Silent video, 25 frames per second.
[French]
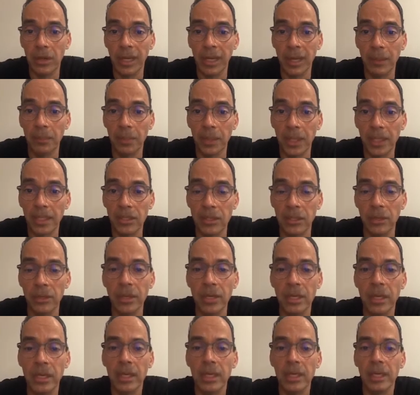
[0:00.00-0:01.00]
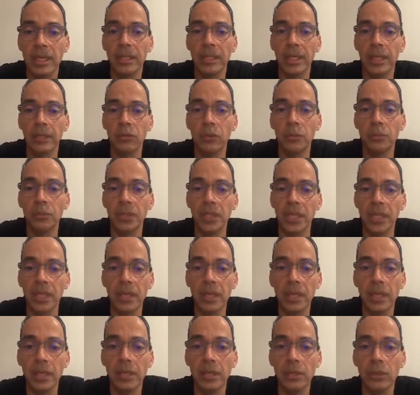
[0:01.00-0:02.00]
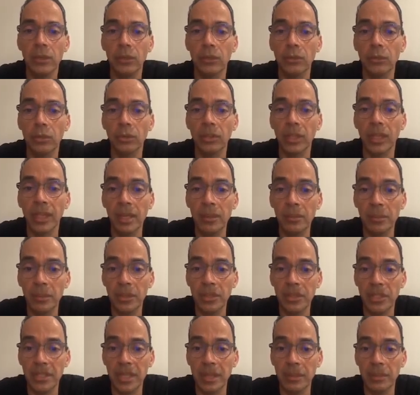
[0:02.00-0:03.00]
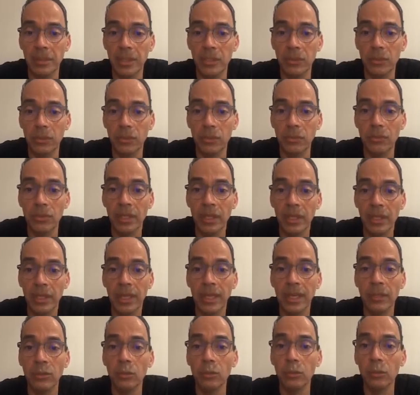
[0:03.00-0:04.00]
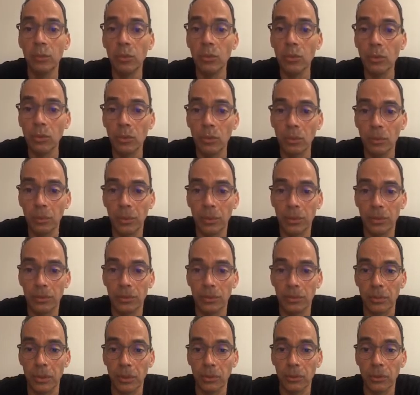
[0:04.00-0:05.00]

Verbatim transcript: à la personne d'adopter de très bonnes habitudes et de bons comportements.